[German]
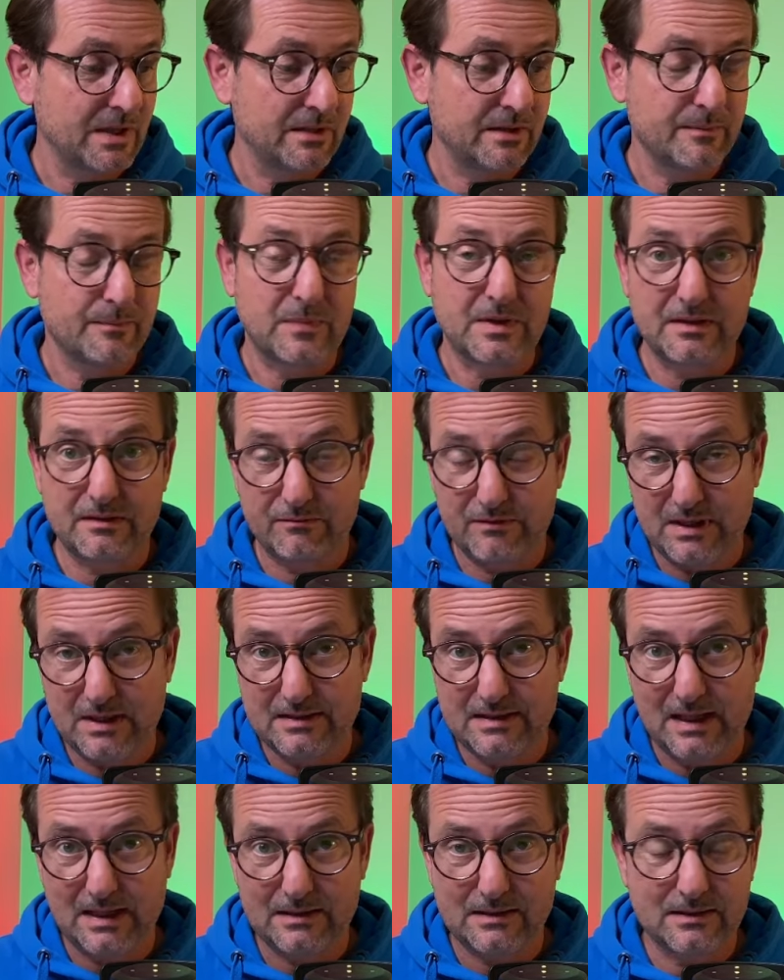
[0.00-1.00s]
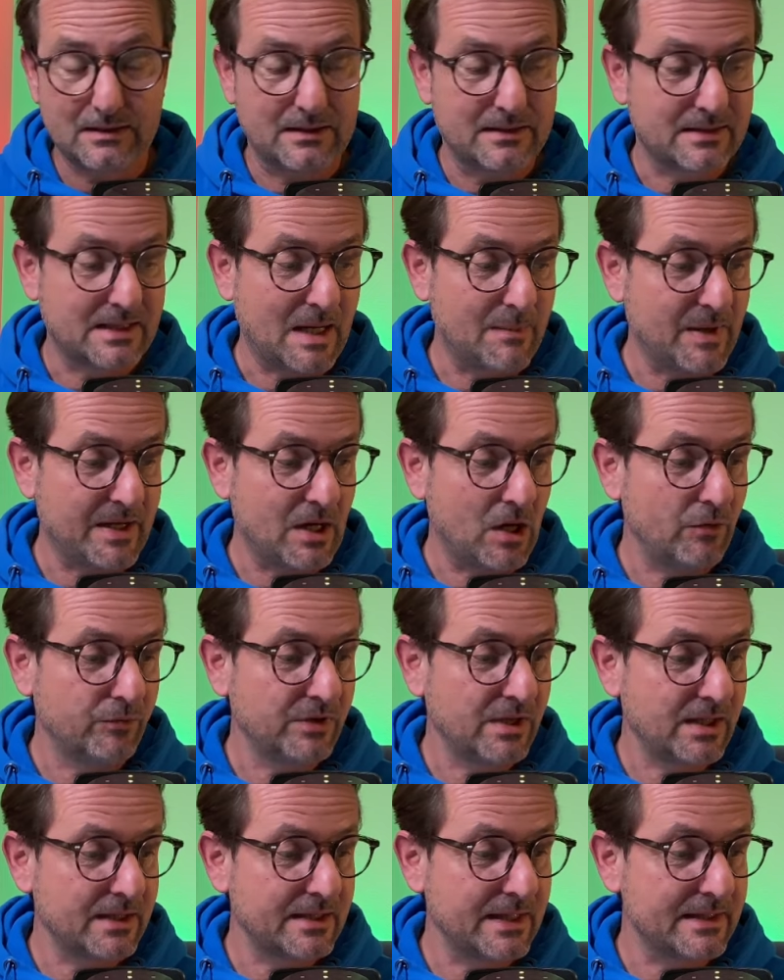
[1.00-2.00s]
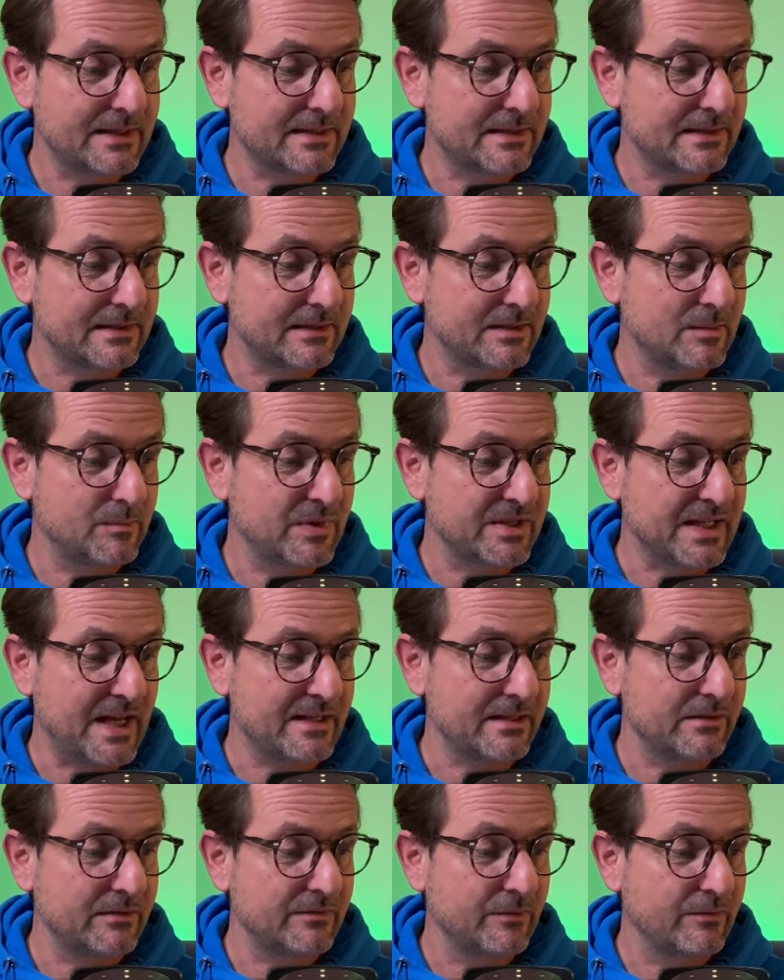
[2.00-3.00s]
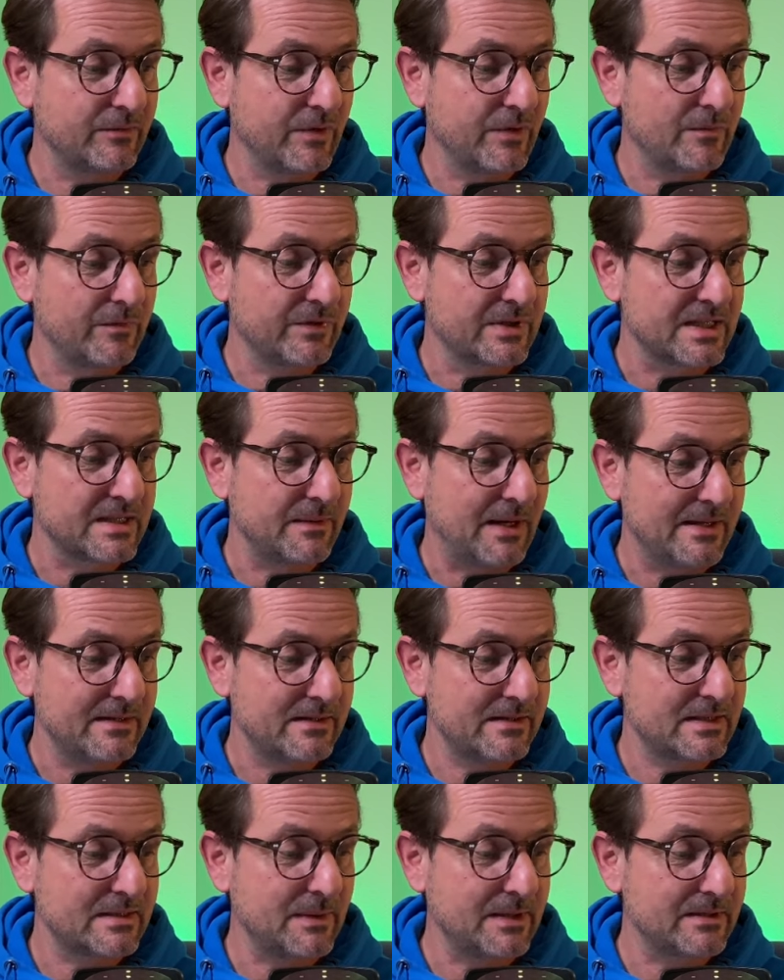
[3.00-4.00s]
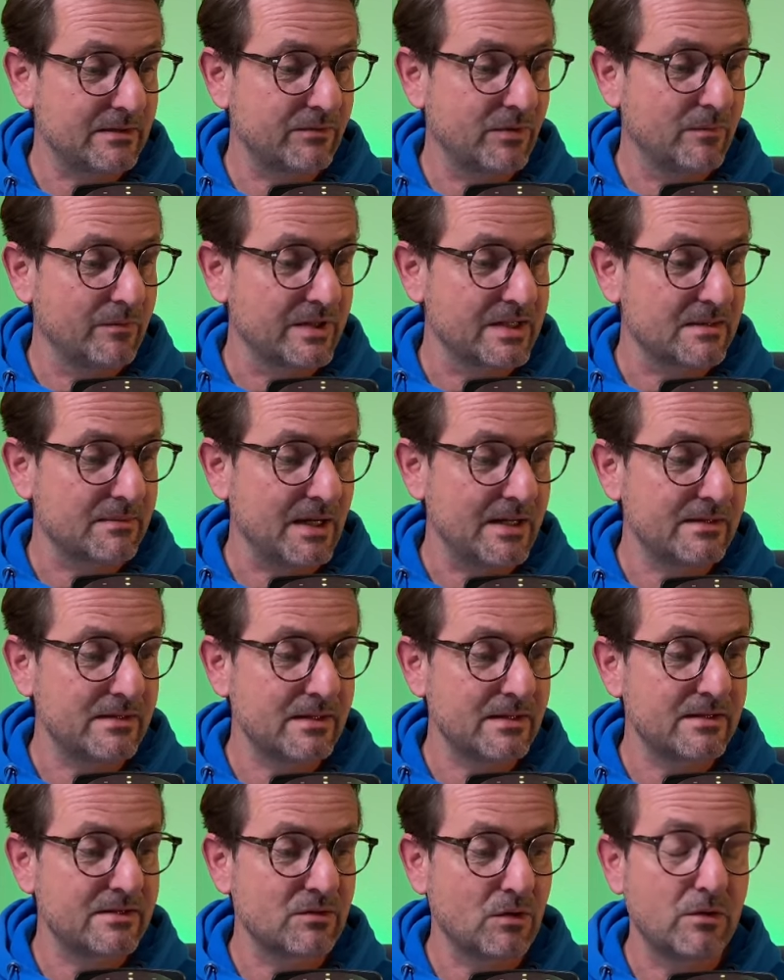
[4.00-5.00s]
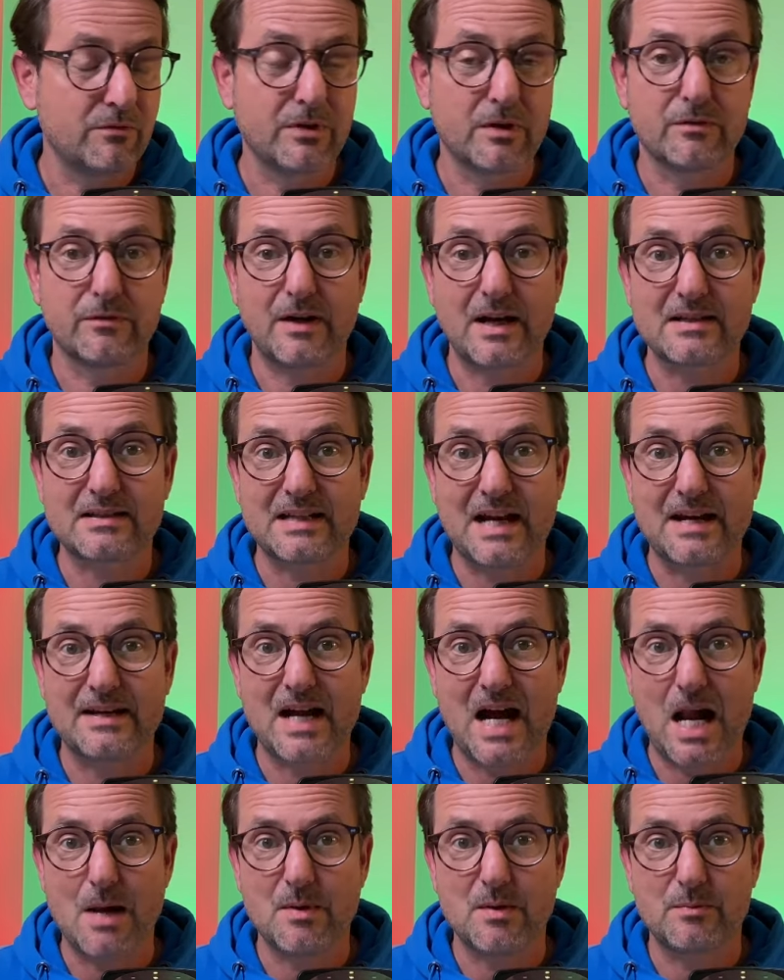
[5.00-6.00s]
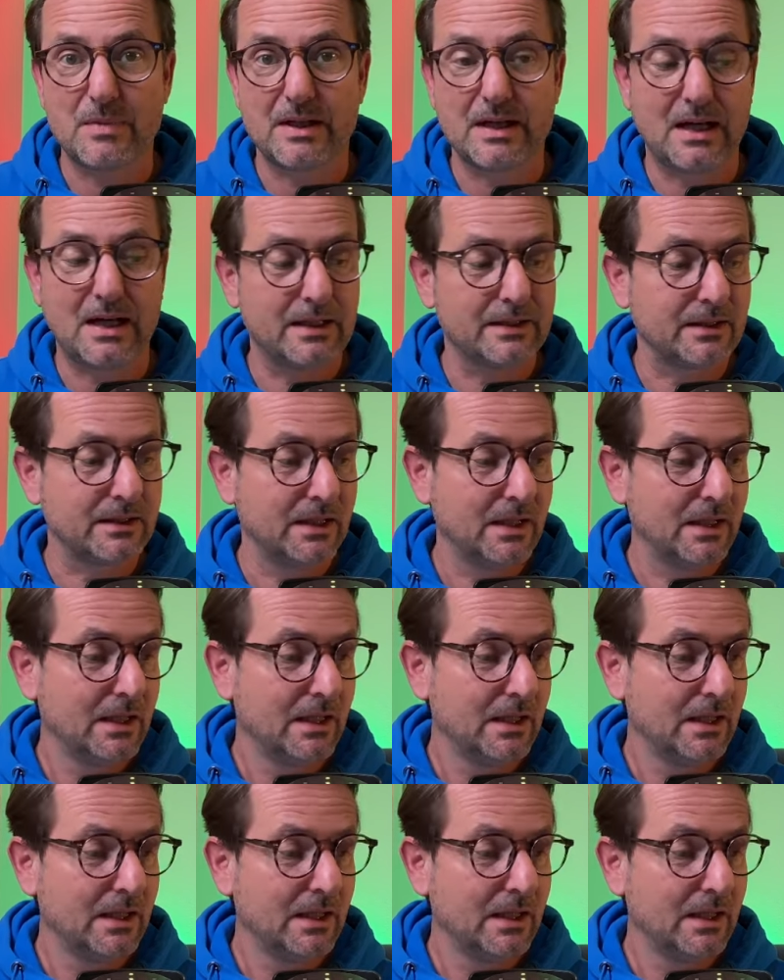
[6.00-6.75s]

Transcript: Ähm, wie gesagt, es gab einen Auftrag jetzt äh, bis Ende 2025, 2025 soll für fast eine halbe Milliarde